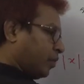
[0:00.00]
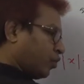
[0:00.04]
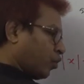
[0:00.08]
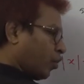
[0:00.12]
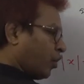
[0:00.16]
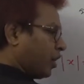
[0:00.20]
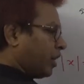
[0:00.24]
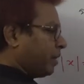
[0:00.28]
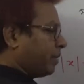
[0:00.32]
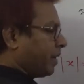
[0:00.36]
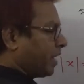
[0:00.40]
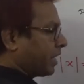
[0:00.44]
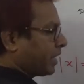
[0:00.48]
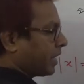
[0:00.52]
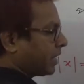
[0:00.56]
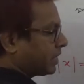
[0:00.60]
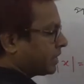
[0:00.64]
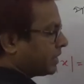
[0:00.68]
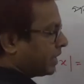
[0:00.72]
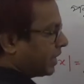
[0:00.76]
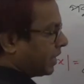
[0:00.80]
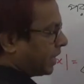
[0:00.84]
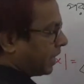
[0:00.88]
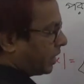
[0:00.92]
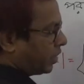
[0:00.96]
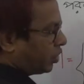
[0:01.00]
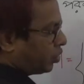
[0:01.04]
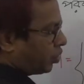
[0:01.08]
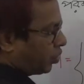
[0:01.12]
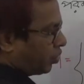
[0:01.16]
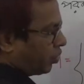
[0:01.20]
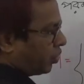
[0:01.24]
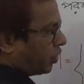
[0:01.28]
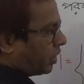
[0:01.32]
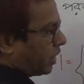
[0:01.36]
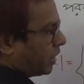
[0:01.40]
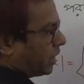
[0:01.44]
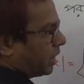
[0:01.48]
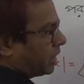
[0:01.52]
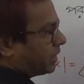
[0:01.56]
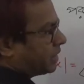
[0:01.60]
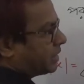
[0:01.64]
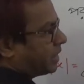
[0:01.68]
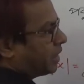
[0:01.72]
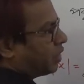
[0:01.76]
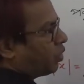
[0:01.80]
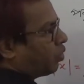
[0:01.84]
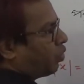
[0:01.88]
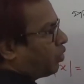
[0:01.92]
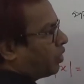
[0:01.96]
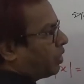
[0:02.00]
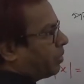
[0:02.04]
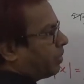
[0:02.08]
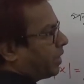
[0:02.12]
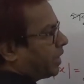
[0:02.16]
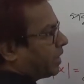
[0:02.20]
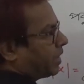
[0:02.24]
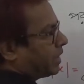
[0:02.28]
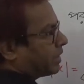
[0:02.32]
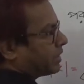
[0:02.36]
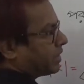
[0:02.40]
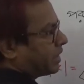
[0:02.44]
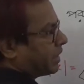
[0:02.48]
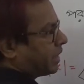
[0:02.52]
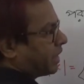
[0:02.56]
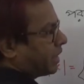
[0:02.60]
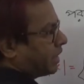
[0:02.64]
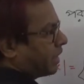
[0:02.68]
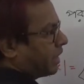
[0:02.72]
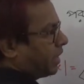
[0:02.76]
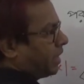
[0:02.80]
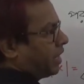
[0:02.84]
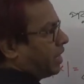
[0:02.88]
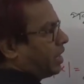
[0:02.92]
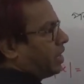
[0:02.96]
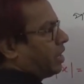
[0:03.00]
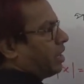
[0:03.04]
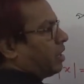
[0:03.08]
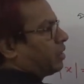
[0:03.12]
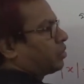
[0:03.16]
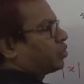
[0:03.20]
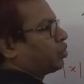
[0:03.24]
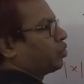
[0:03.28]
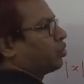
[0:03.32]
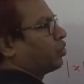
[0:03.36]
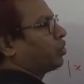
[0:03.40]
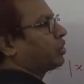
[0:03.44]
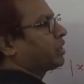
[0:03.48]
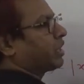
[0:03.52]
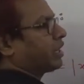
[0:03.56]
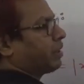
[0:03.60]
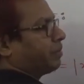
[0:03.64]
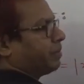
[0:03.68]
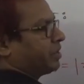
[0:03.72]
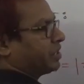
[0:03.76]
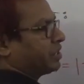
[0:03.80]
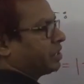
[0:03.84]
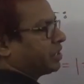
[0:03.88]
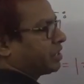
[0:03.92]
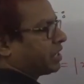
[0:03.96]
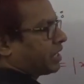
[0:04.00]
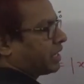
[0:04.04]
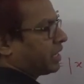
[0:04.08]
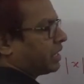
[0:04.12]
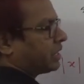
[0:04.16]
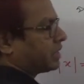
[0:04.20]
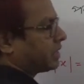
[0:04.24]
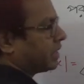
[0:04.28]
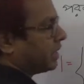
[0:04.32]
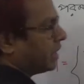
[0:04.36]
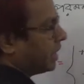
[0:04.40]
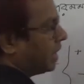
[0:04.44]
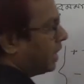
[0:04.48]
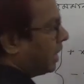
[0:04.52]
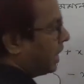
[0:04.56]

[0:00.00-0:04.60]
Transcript: রহিমের কাছে এখানে শূন্য টাকা আছে করিমের কাছে এখানে শূন্য থেকে বেশি টাকা আছে